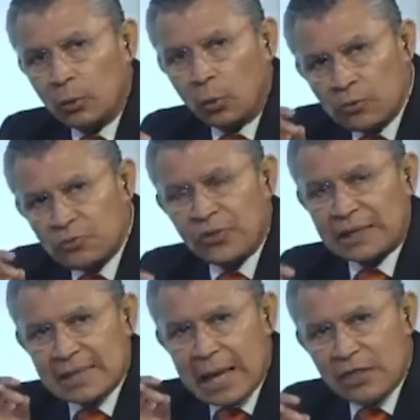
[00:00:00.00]
un
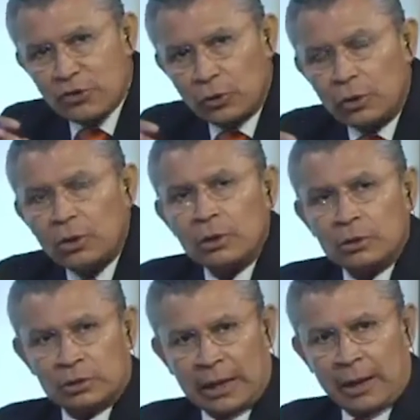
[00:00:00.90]
traslado
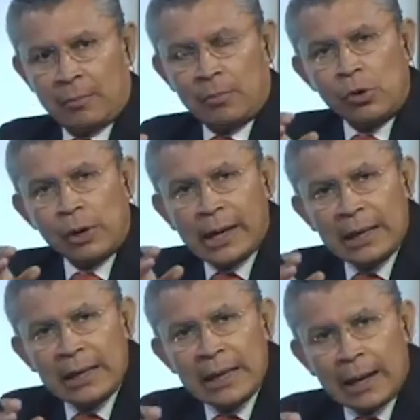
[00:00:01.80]
de
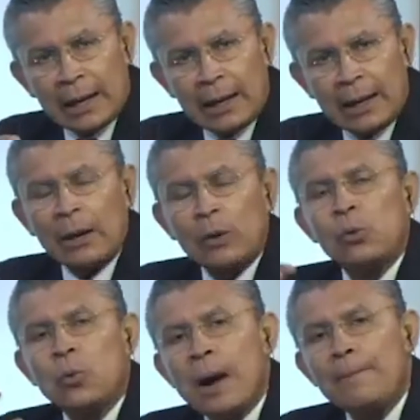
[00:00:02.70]
Morelia a
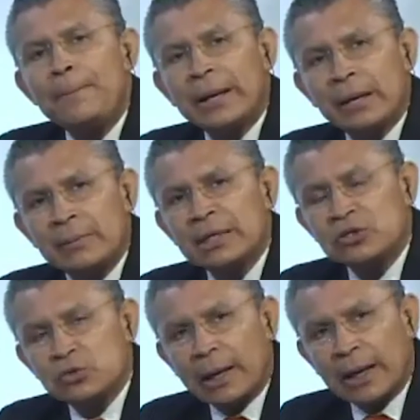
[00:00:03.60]
Uruapan en
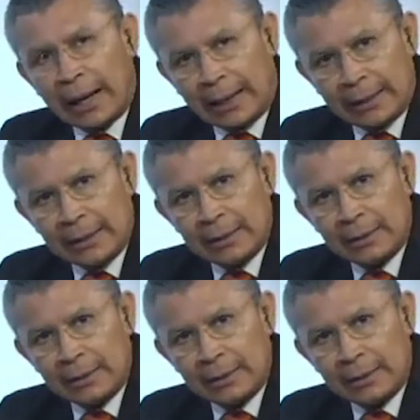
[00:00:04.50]
Michoacán,